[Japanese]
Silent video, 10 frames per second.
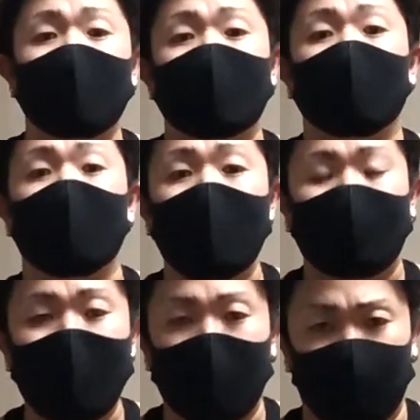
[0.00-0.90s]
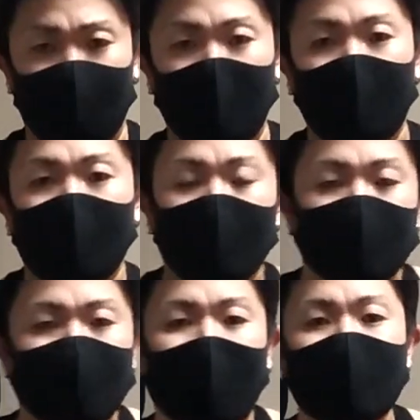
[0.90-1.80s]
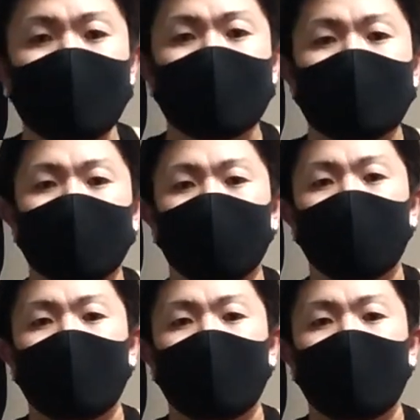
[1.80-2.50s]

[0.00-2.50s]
ポジションに止めて左右ずつ